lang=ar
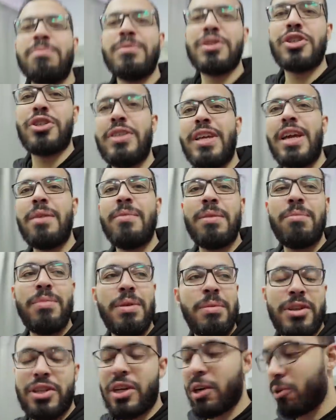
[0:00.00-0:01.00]
مش دايما
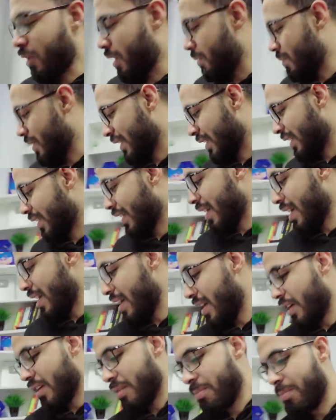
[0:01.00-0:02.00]
بيبقى شكله عامل كده
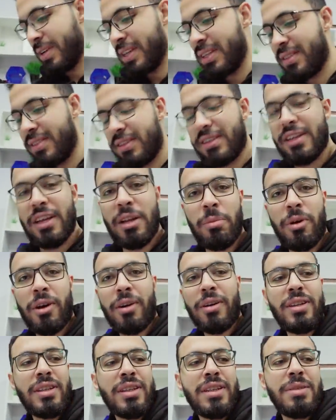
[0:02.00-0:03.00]
بس
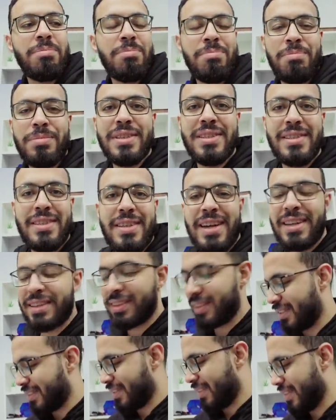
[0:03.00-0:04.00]
المره دي
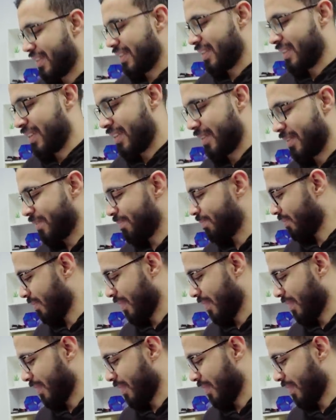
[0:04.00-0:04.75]
بالذات آه،